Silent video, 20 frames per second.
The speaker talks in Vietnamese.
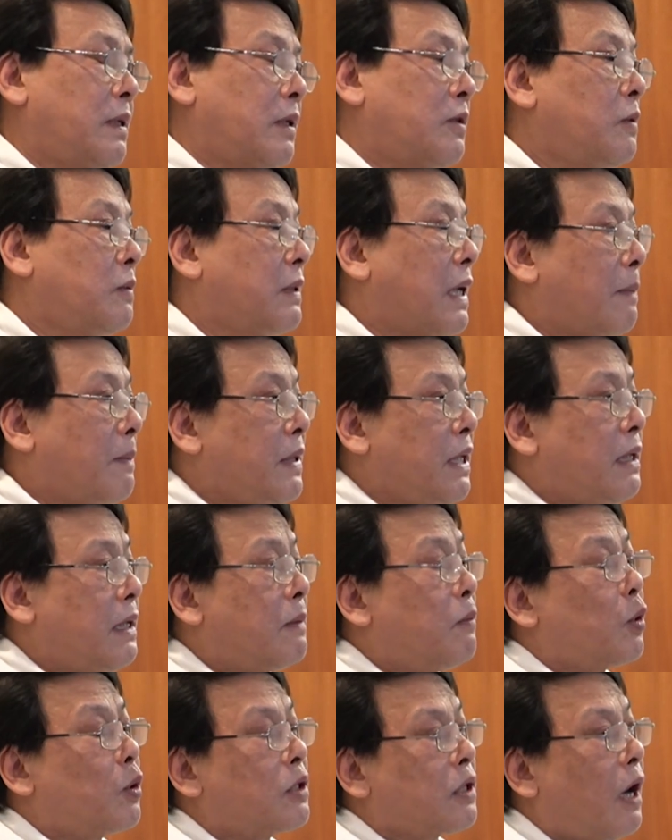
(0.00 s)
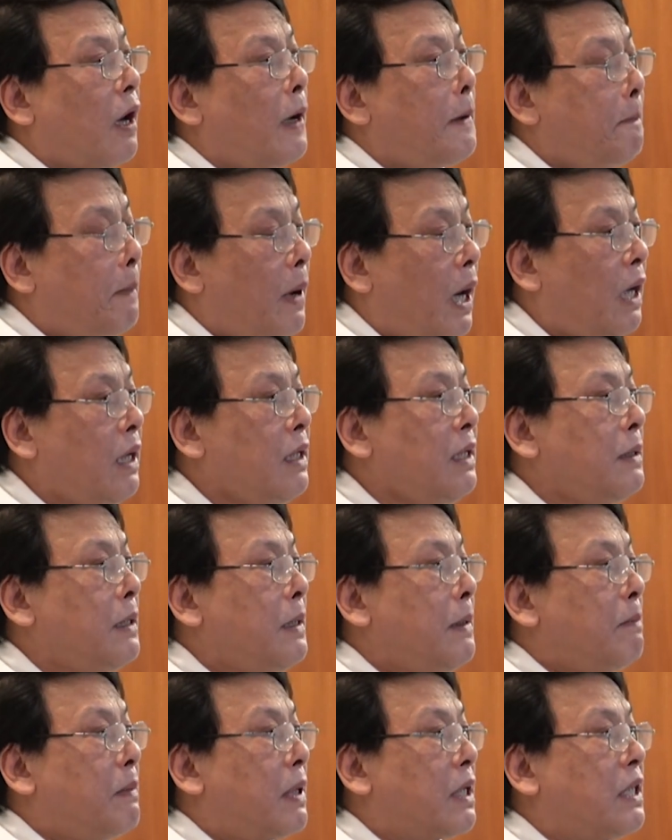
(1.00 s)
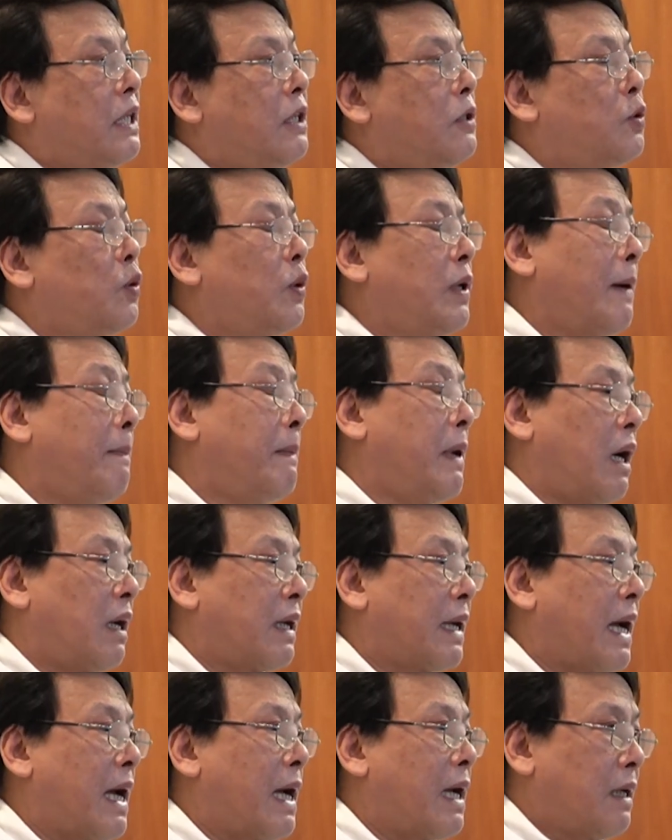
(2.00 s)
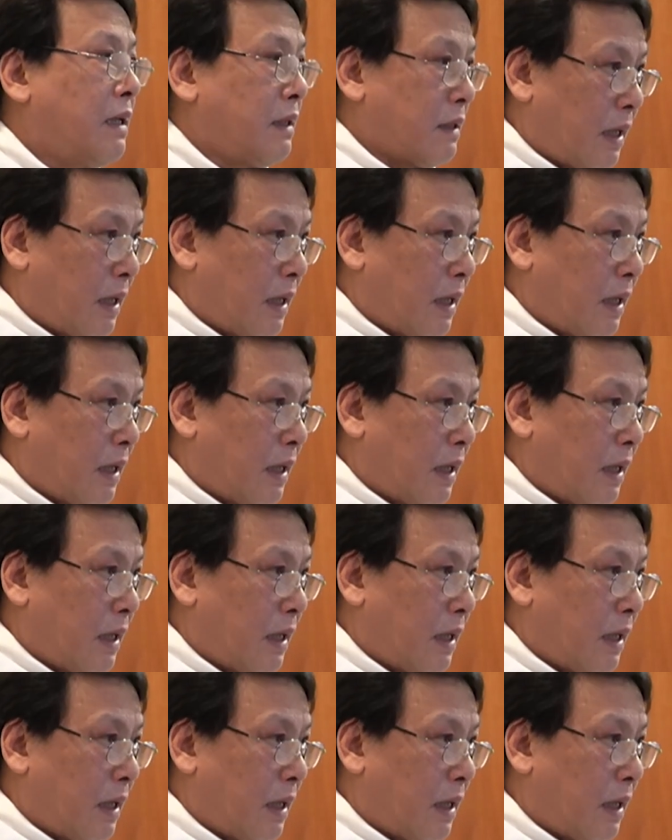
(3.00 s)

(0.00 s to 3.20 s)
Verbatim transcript: chúng ta biết một thời mới mà Thiên Chúa đã mở ra,